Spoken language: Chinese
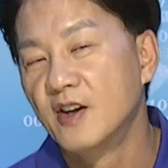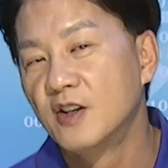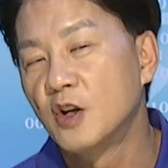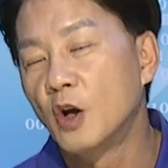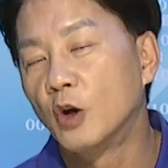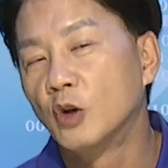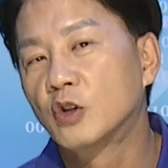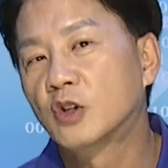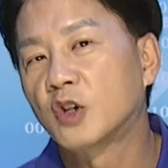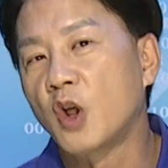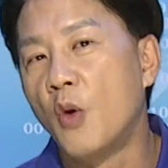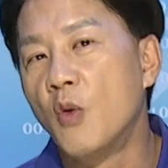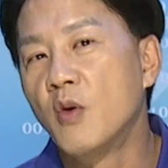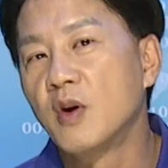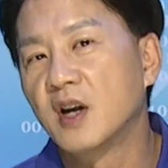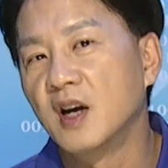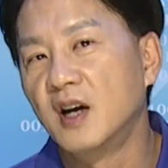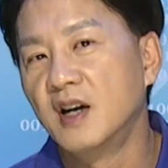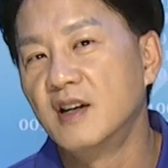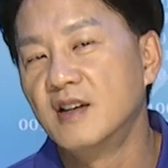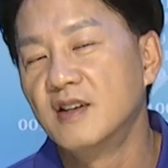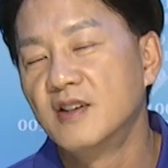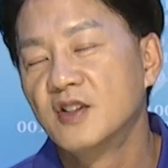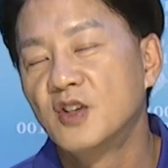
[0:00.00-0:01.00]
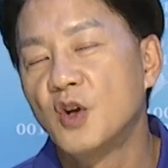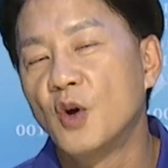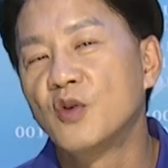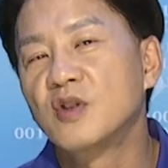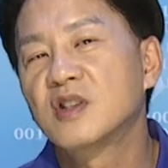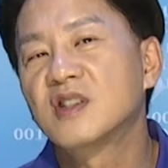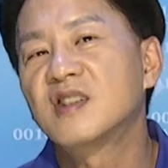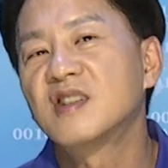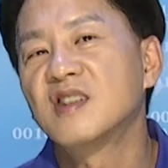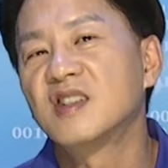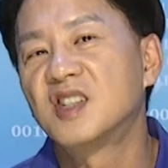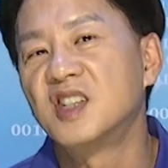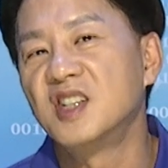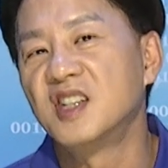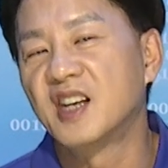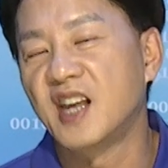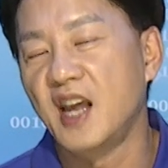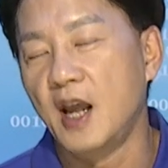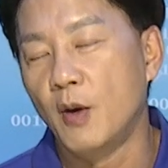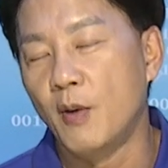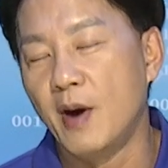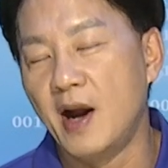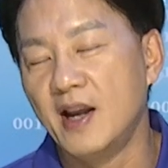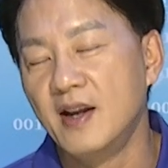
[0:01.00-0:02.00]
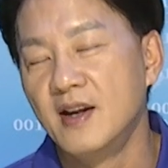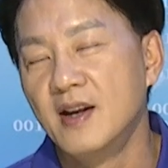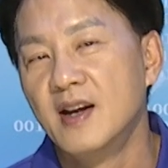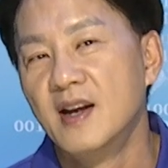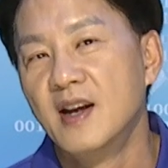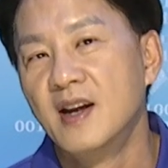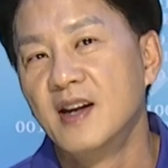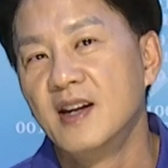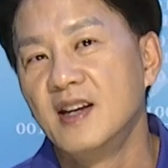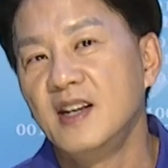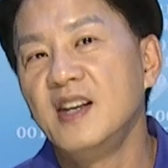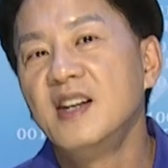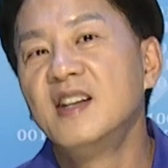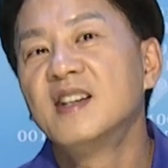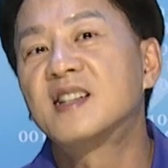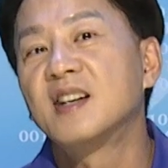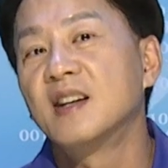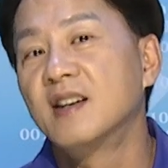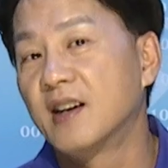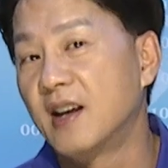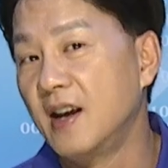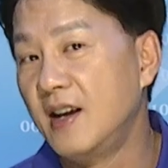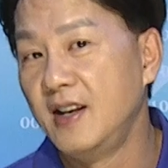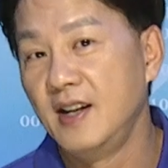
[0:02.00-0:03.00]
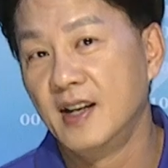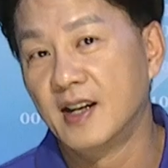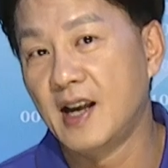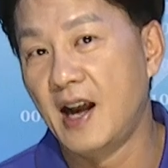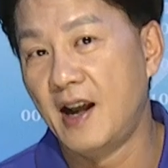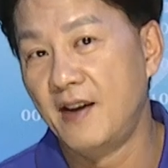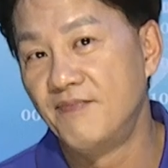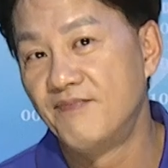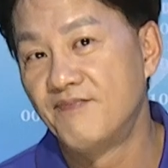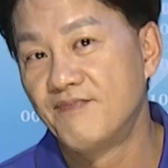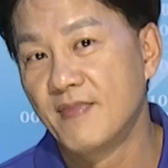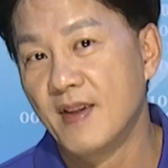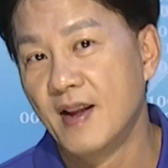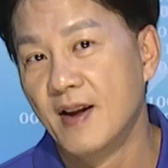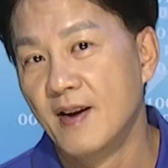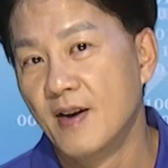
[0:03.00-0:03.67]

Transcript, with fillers: 用东哥、用四星 KY 印证给你看，